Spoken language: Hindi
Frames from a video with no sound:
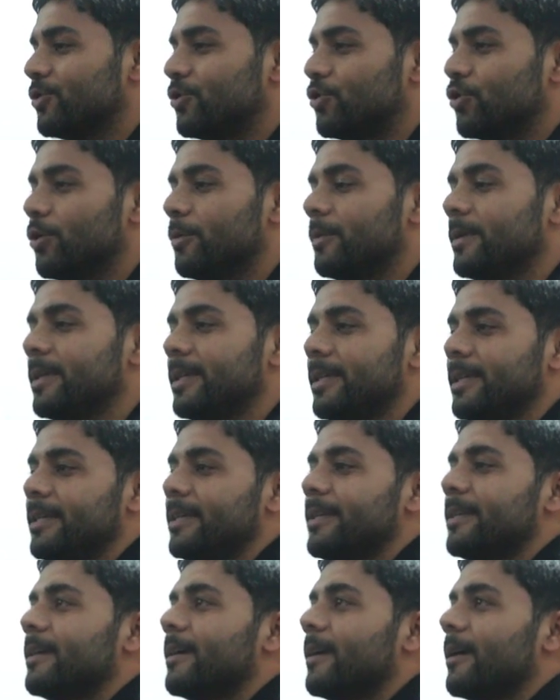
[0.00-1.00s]
जो
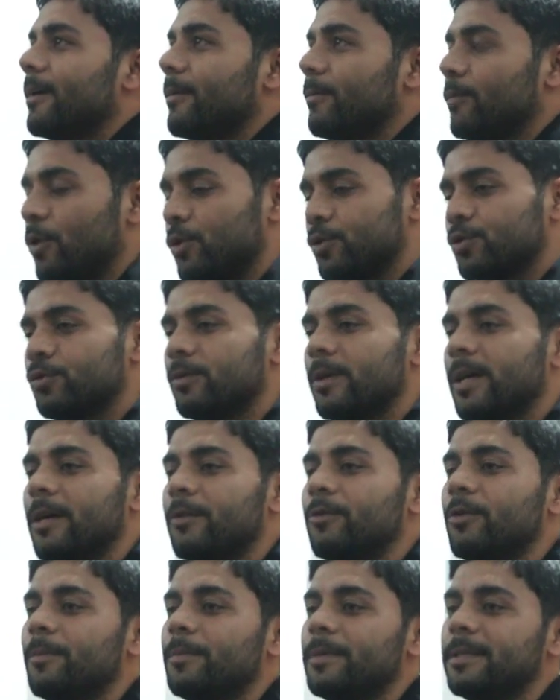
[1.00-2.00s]
भी मौजू
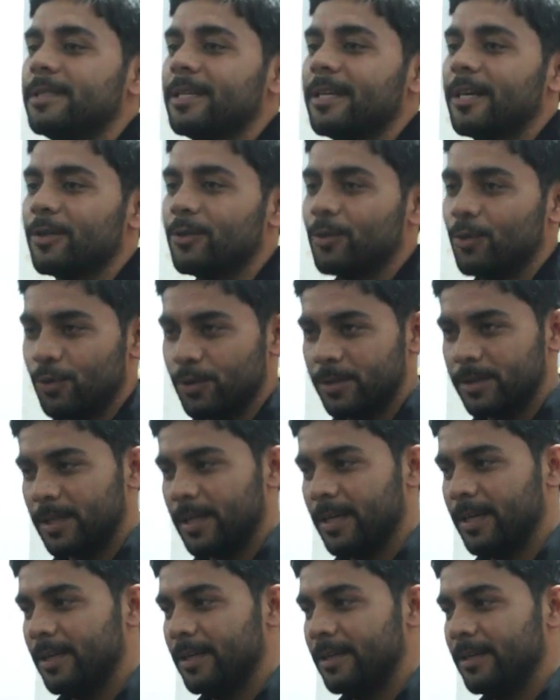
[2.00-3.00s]
है वो अपनी जगह दुरुस्त
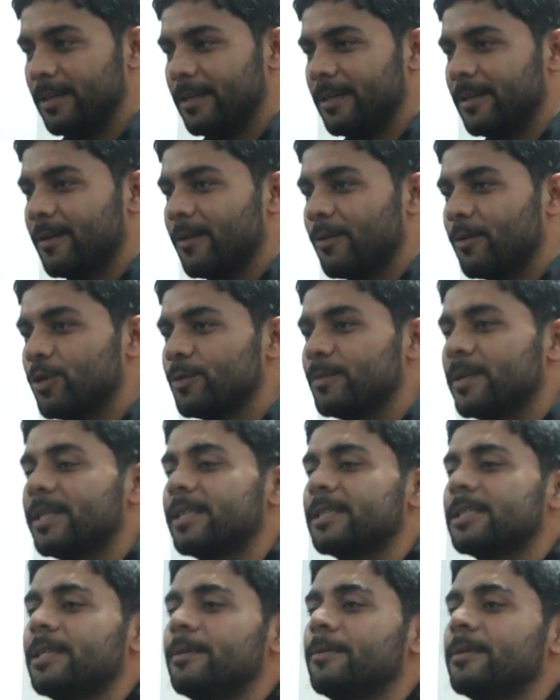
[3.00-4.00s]
है उसमें
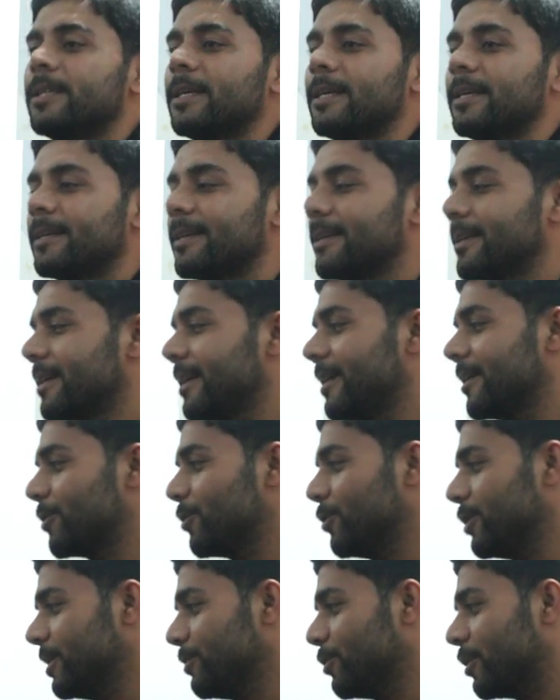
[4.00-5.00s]
किसी भी तरीके का
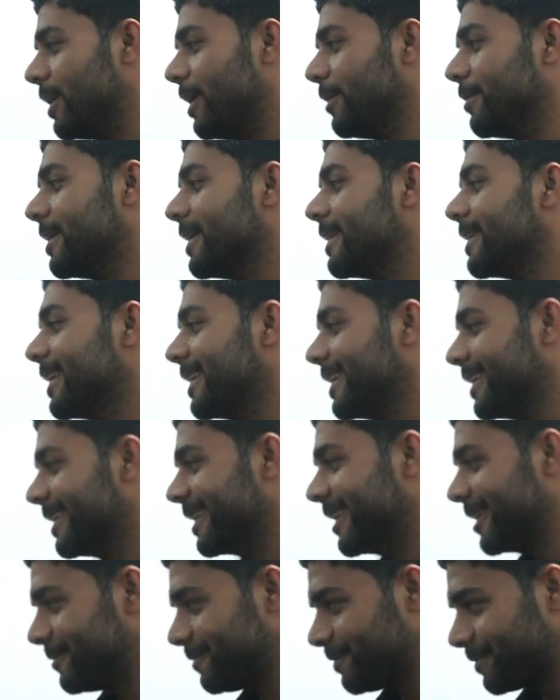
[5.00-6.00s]
कोई मुकाबला नहीं
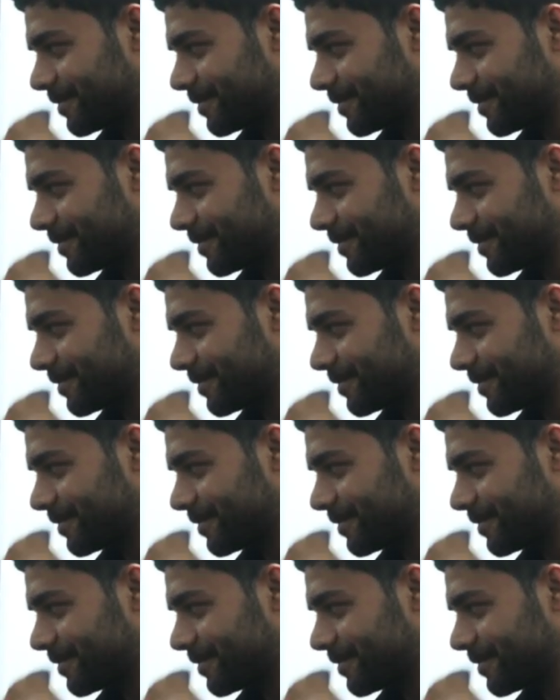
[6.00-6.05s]
है